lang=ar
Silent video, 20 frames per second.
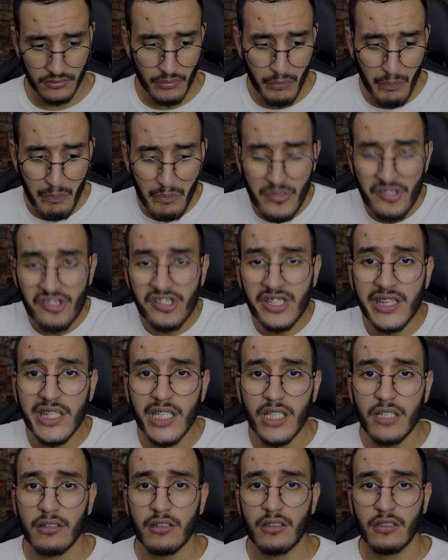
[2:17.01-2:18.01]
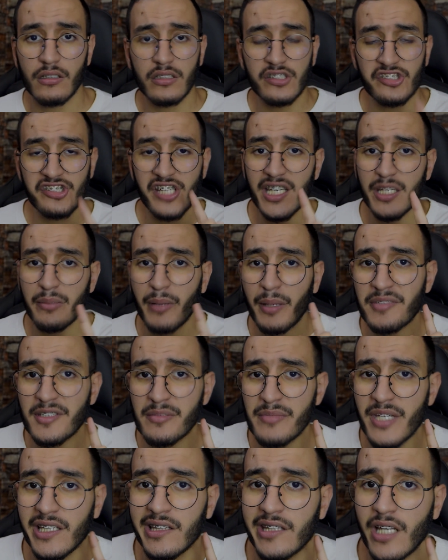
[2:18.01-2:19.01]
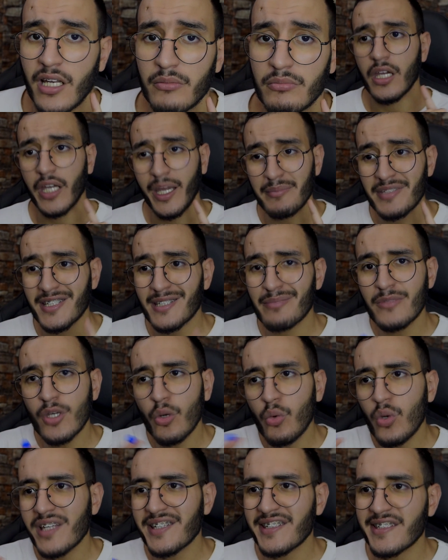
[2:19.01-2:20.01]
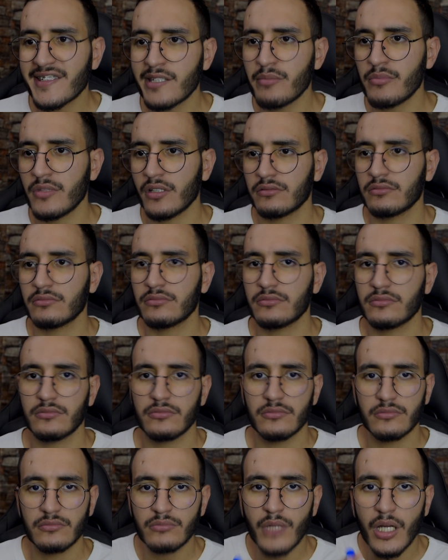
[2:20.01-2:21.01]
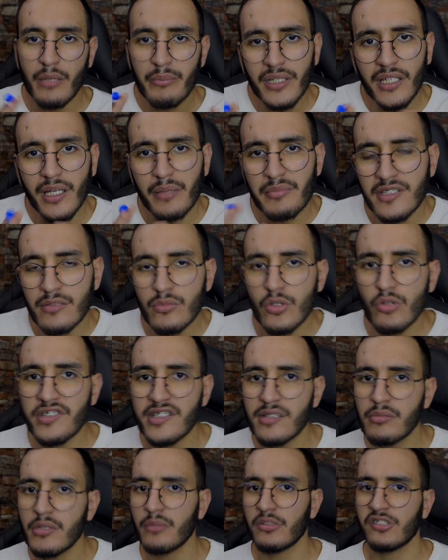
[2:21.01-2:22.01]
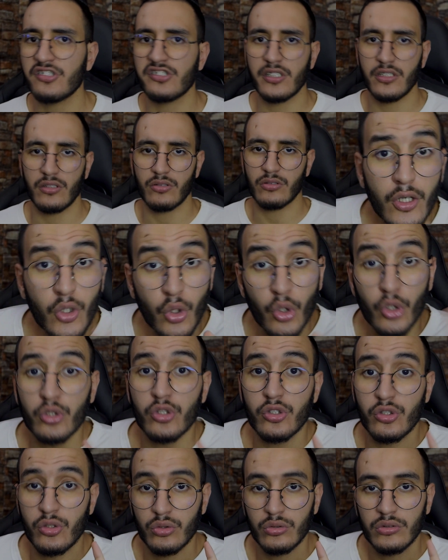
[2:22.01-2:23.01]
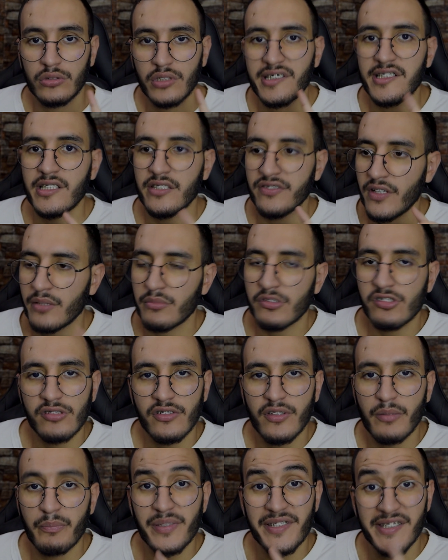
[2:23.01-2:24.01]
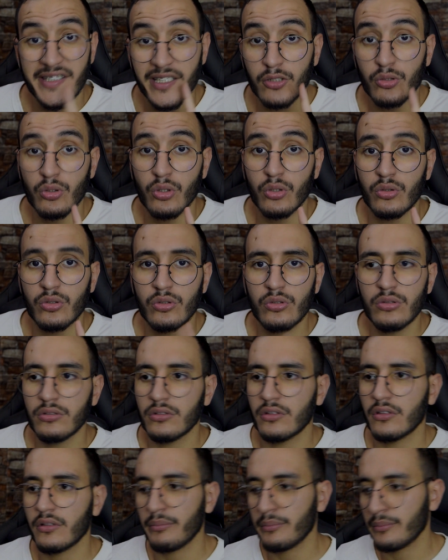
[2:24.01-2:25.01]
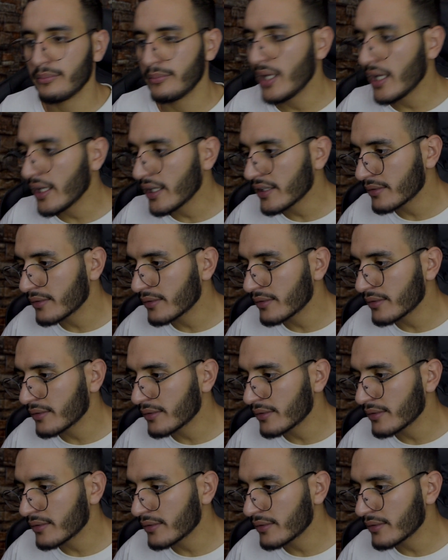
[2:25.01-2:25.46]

مشدد ب 500 درهم 500 ولا 600 المهم بين 500 و 600 باش شريته دو ديو الناس اللي فاهمين شويه في البيسيات دو ديو ما